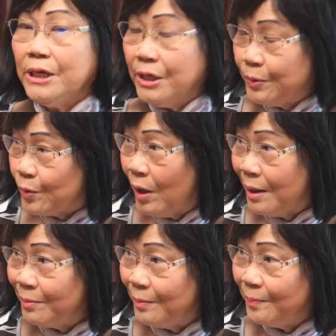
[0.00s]
hưu của
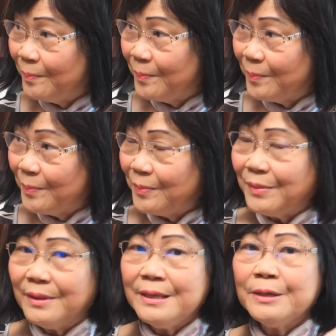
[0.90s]
ông ừ.
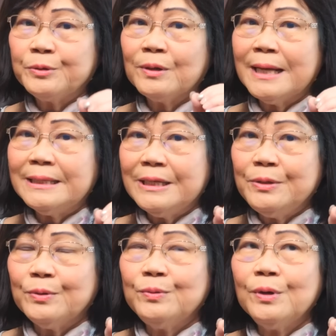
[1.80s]
như tôi lấy thí
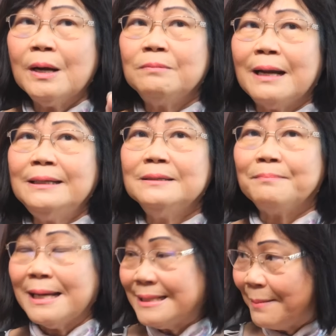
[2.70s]
dụ ông lãnh được
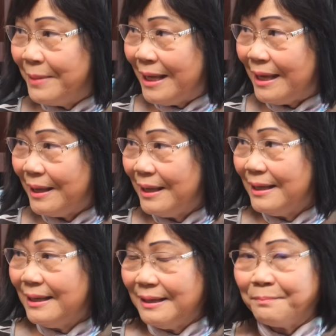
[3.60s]
700 đi
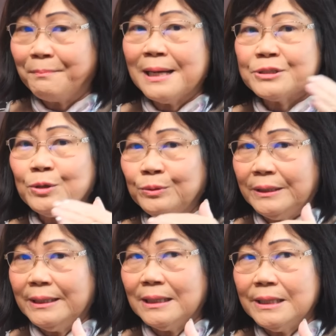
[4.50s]
mà số
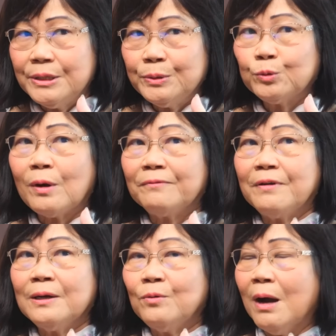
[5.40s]
tiền hưu toàn
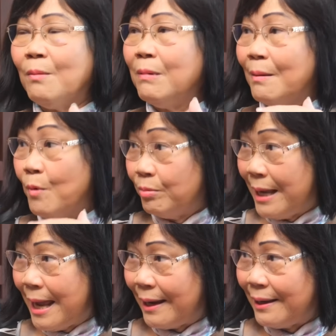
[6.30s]
phần của ông là 1
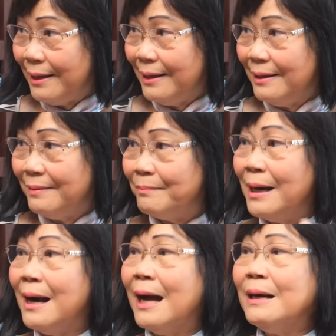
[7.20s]
ngàn mà
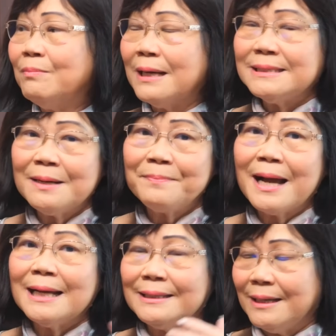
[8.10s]
lỡ ông lấy
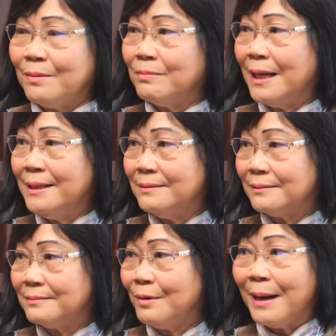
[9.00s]
62 thì ông lấy
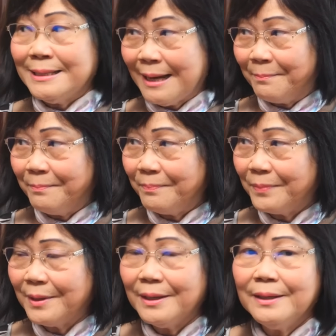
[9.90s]
được có 700
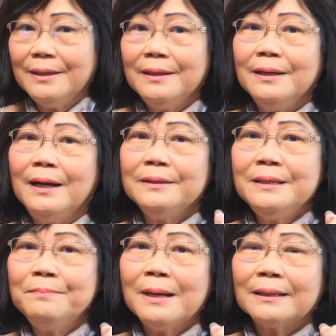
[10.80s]
700, dạ yeah.
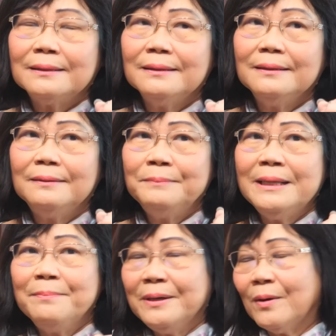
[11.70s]
nhưng mà bây
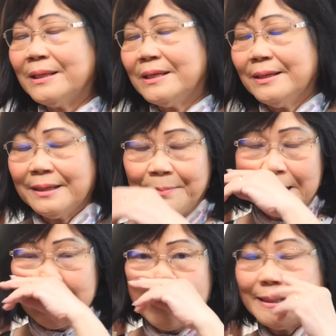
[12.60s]
giờ mình nói chuyện cái bà
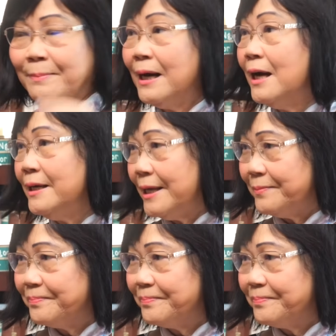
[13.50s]
vợ này bà lớn đi